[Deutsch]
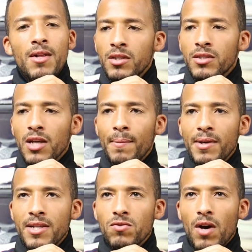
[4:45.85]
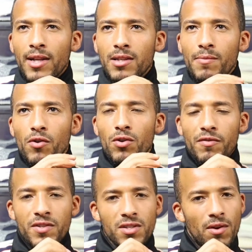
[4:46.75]
Ich habe jetzt so anderthalb Wochen
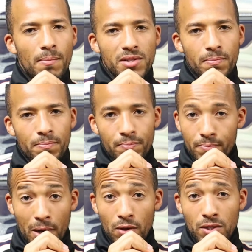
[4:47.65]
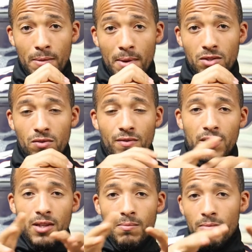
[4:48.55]
auf Instagram ein bisschen Pause gemacht, so
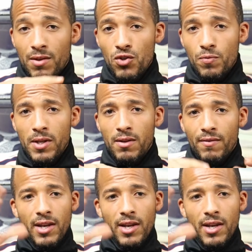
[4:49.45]
wegen dem Gewinnspiel.